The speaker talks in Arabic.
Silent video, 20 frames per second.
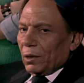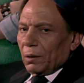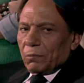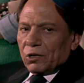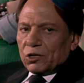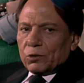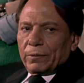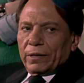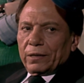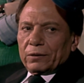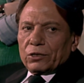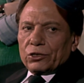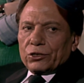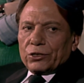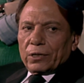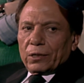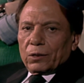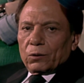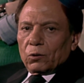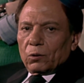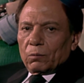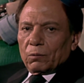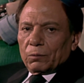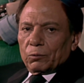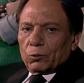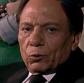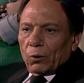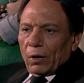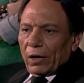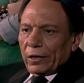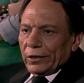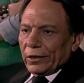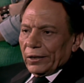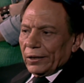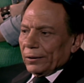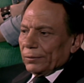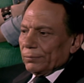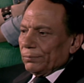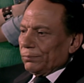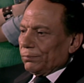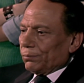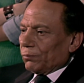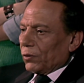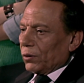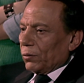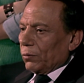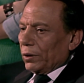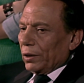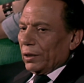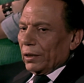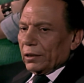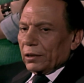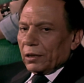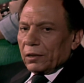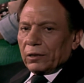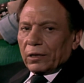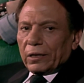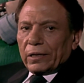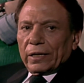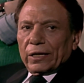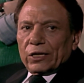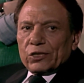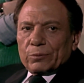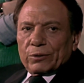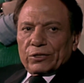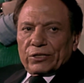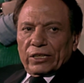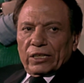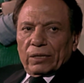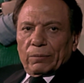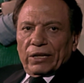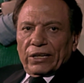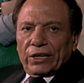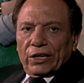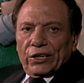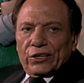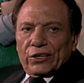امال ما سمعتش يعني هما بيقولوا عليها ولا هي اختك ليها اسم تاني